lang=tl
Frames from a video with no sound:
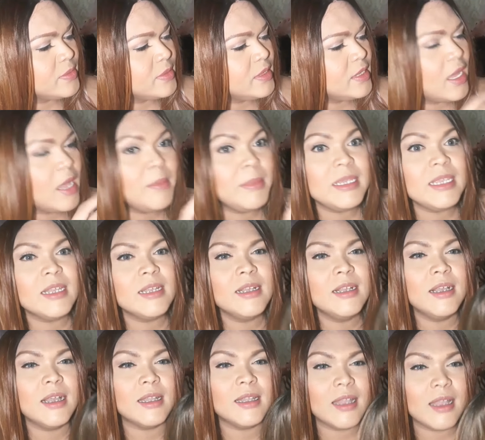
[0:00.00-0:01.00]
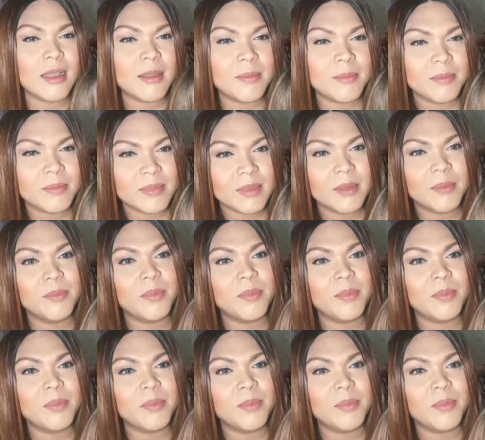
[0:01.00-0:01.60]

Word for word: ang dami niyang ganap na